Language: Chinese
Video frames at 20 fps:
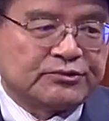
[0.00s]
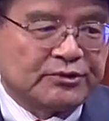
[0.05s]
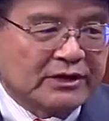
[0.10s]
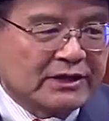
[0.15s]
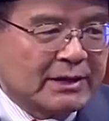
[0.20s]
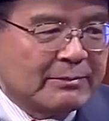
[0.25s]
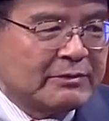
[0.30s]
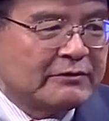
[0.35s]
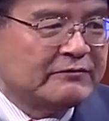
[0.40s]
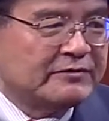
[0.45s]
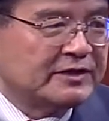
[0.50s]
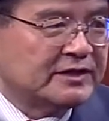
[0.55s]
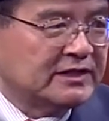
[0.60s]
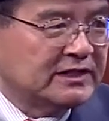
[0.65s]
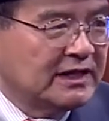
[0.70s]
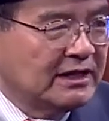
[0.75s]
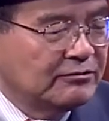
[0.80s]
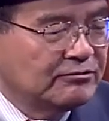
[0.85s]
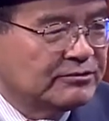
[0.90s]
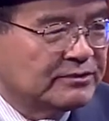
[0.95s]
绝大部分是
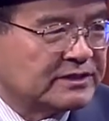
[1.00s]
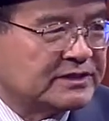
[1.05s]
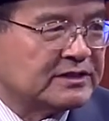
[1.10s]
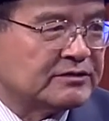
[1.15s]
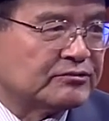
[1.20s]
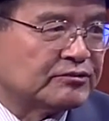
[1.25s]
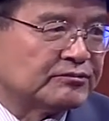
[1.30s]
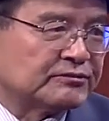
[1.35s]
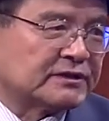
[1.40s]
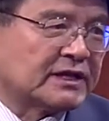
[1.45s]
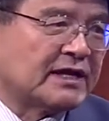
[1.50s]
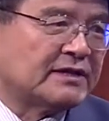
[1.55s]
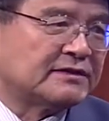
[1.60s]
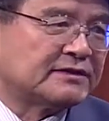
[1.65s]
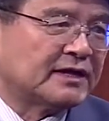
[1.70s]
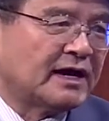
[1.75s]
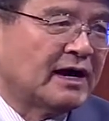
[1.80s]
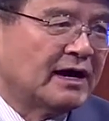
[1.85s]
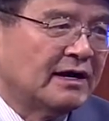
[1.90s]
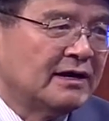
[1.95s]
英语基础太
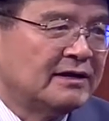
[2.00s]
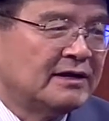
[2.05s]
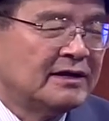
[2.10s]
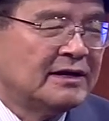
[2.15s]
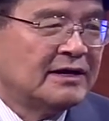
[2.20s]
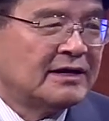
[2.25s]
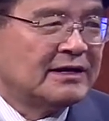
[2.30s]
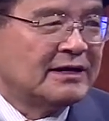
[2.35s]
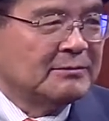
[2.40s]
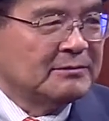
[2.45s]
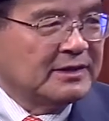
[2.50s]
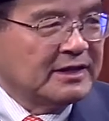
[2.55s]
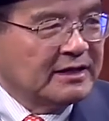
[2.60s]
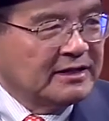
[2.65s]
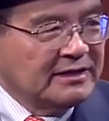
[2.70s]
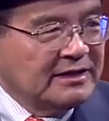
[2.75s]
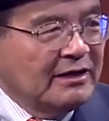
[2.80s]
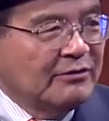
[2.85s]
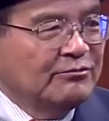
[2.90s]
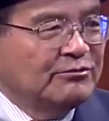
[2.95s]
差。那么这
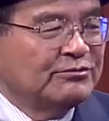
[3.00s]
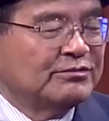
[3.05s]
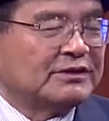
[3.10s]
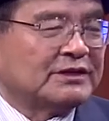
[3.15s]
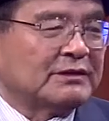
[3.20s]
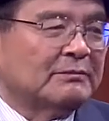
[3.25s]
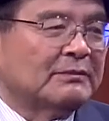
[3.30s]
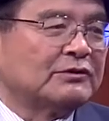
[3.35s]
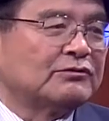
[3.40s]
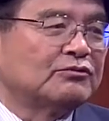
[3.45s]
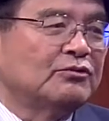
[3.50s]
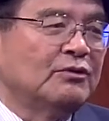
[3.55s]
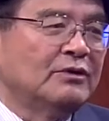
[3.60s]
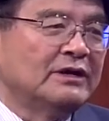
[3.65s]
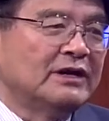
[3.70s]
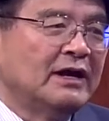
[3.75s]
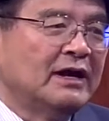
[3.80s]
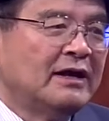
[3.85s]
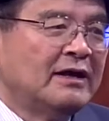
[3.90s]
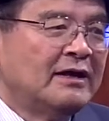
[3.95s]
个英语怎么
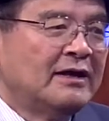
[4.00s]
做呢？